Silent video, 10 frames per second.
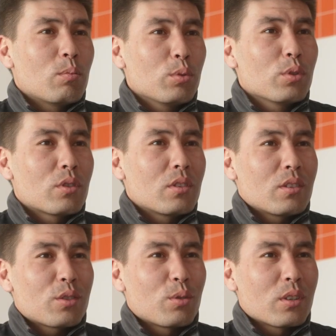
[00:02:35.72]
Будет
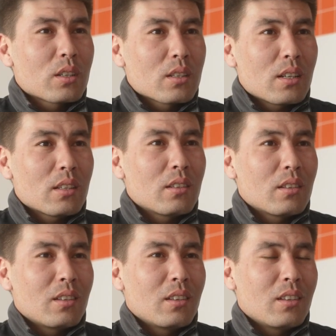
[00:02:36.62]
что рассказать,
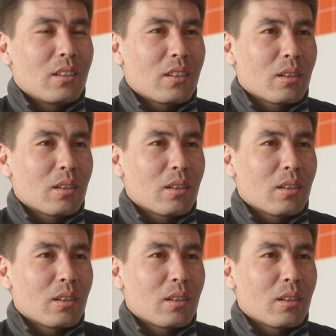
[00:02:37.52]
и